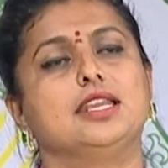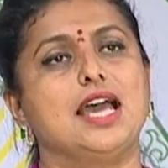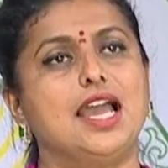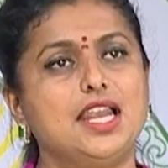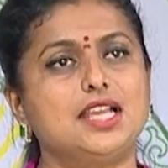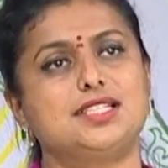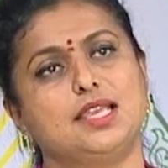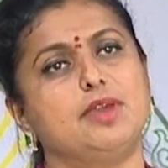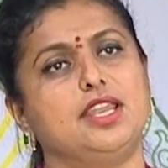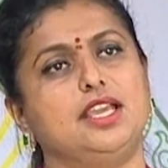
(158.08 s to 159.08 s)

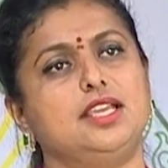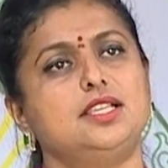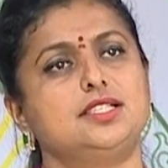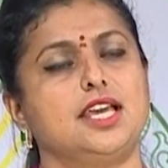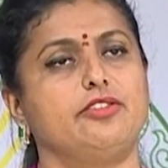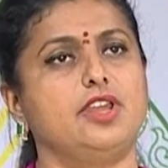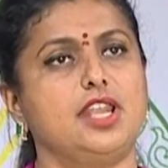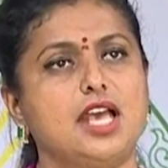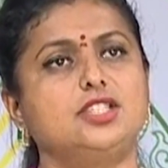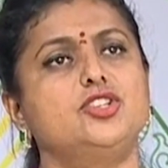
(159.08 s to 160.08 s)
రాయలసీమని
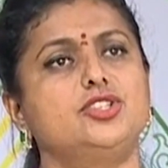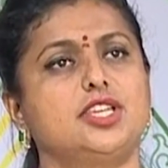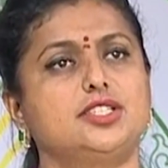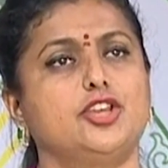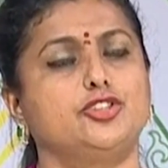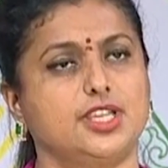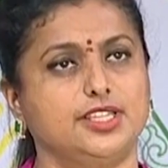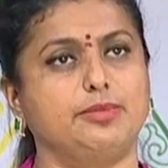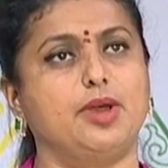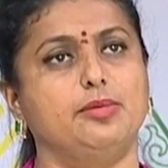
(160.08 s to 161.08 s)
సర్వనాశనం చేశారు
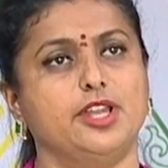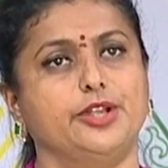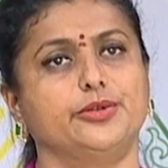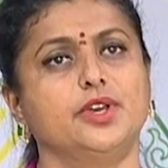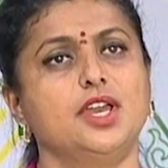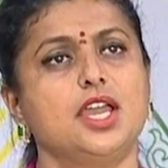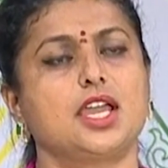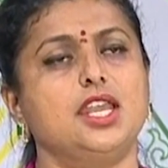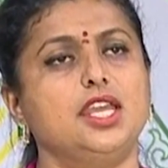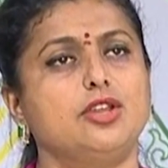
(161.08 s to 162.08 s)
చంద్రబాబు నాయుడు
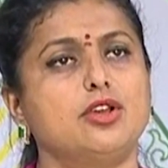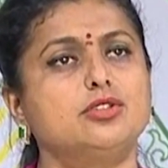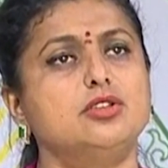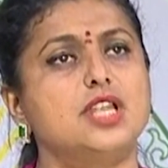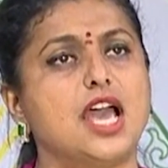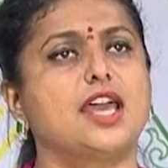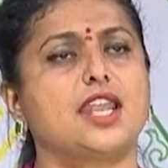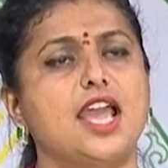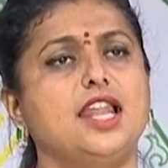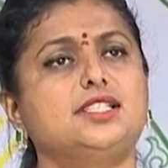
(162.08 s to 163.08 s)
కానీ ఈరోజు నా
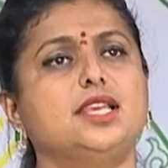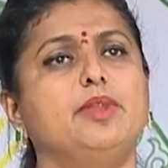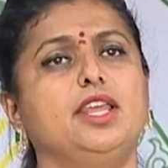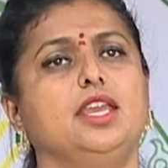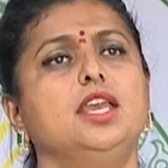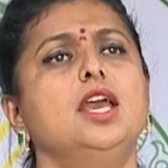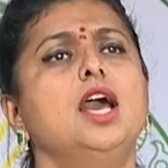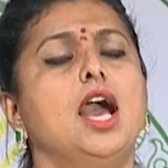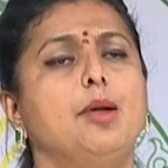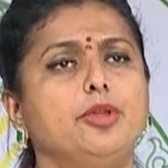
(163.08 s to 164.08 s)
రాయలసీమని
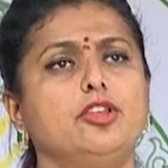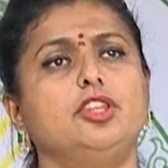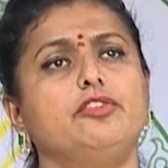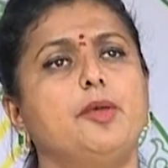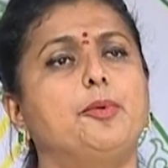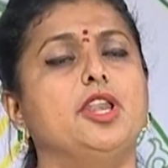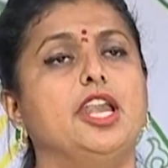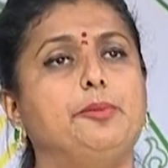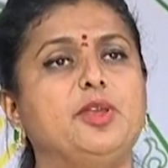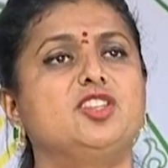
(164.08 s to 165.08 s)
అభివృద్ధి వైపుకు
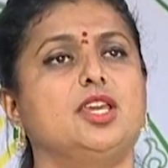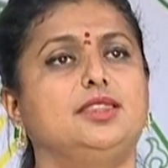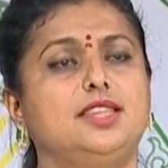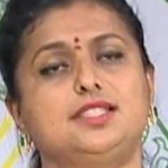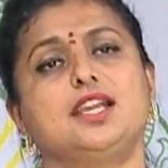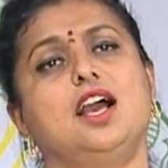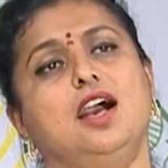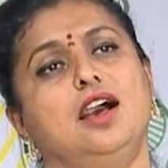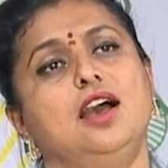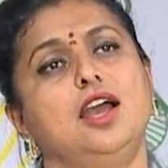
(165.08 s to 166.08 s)
నడిపించే దిశగా
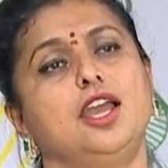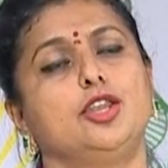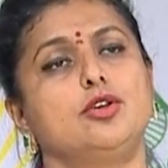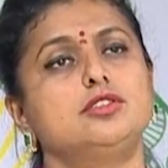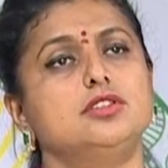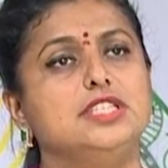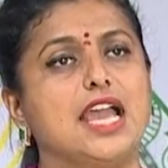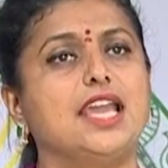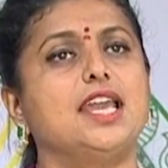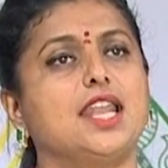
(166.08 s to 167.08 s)
ఈరోజు
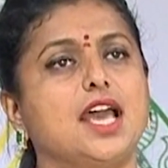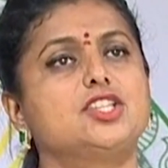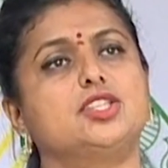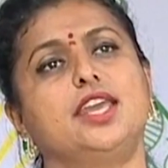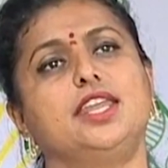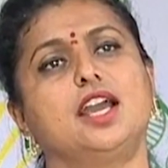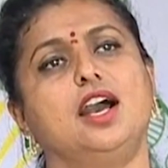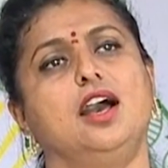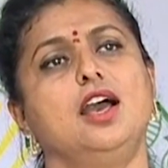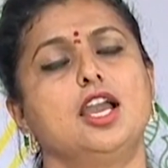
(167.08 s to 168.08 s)
న్యాయ
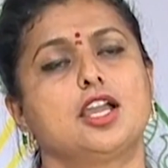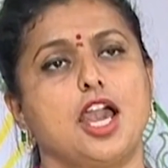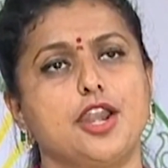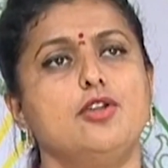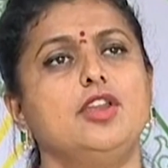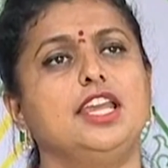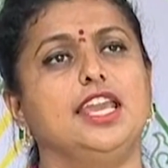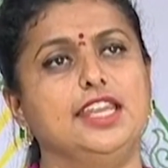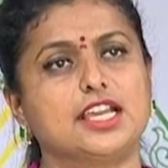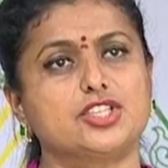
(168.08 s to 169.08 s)
రాజధానిగా కర్నూలుని
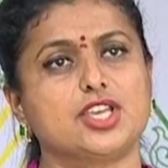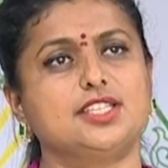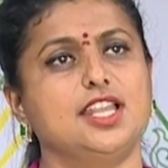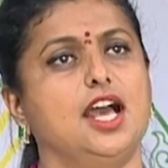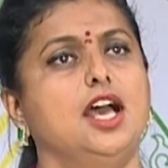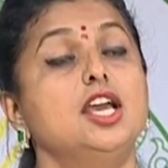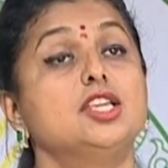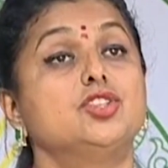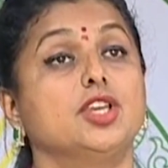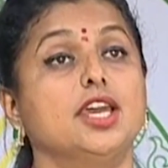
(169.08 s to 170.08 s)
ఎన్నిక చేసిన
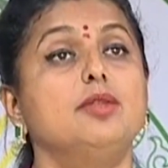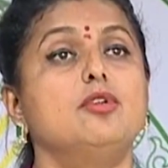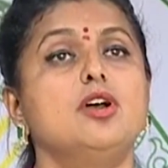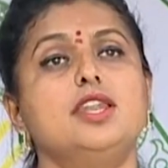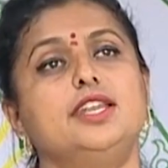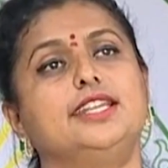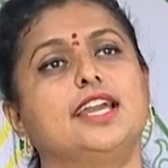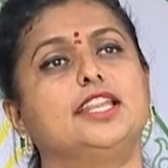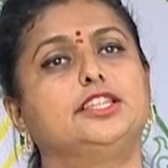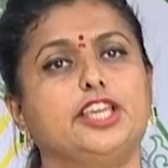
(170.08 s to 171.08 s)
జగన్మోహన్ రెడ్డి
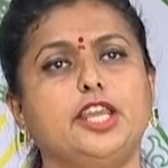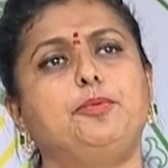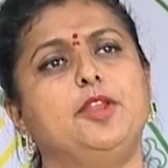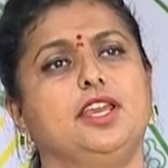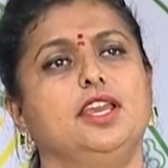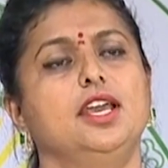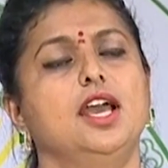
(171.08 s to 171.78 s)
గారి తీర్పుని